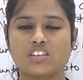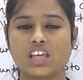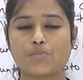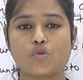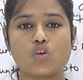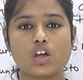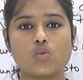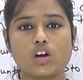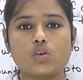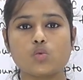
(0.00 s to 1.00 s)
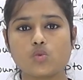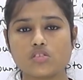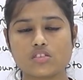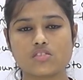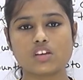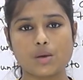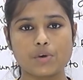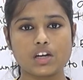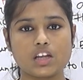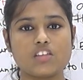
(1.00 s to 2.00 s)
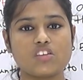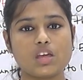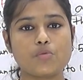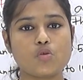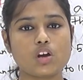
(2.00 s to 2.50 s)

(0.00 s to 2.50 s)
স্কিপ করে করে টুজ নাম্বারটাকে স্কিপ